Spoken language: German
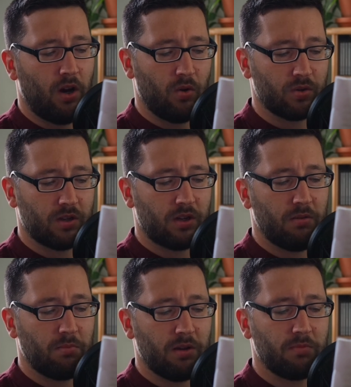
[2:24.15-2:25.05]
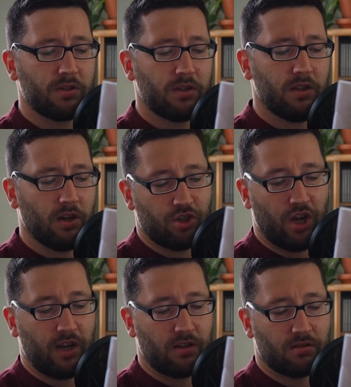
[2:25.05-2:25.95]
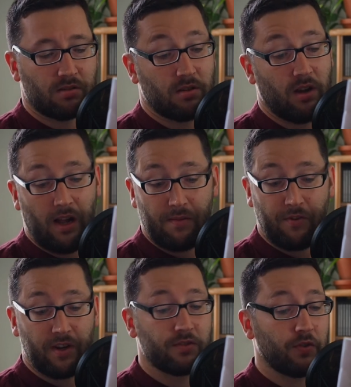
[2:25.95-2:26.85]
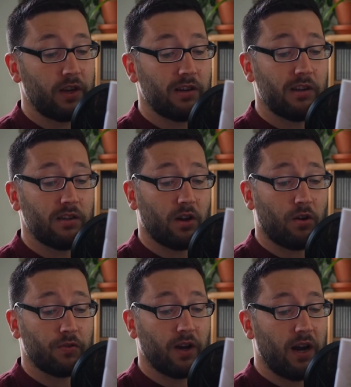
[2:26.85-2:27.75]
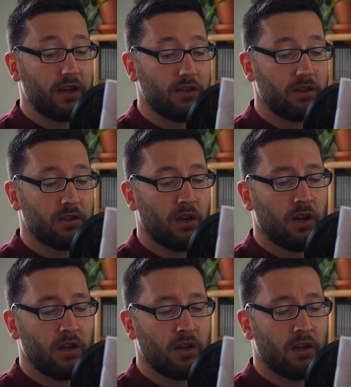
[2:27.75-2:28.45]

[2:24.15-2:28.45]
Außerdem hat man sich anscheinend halbwegs friedlich darauf geeinigt,